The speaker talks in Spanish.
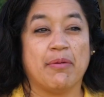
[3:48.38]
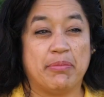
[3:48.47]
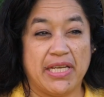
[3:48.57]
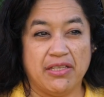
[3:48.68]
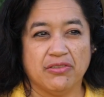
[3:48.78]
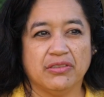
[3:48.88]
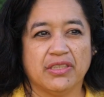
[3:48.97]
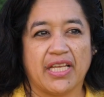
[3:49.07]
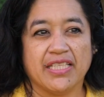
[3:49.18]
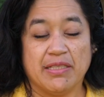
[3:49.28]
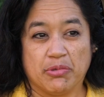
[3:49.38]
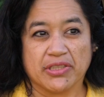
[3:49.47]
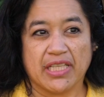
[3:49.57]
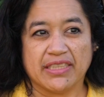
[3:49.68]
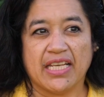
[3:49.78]
caprino, que es
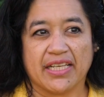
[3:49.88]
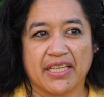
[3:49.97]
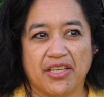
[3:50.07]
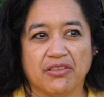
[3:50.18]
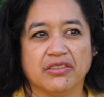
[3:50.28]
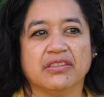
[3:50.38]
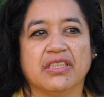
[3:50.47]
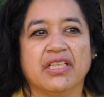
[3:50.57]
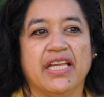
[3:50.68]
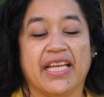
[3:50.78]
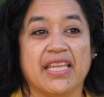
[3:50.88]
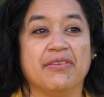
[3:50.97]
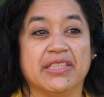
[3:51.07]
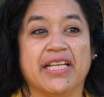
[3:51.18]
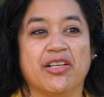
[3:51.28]
importante en la región y que
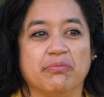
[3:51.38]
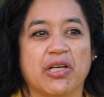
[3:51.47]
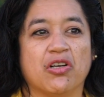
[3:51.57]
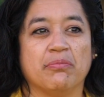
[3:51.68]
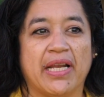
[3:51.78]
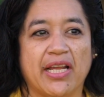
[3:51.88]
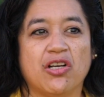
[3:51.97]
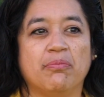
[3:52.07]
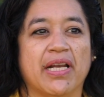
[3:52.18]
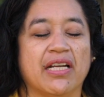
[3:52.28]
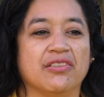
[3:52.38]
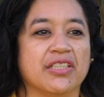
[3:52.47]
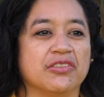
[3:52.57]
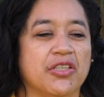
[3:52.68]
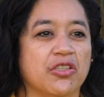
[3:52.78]
debe tener un mejor manejo para no
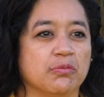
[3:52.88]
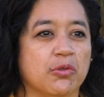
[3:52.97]
destruir los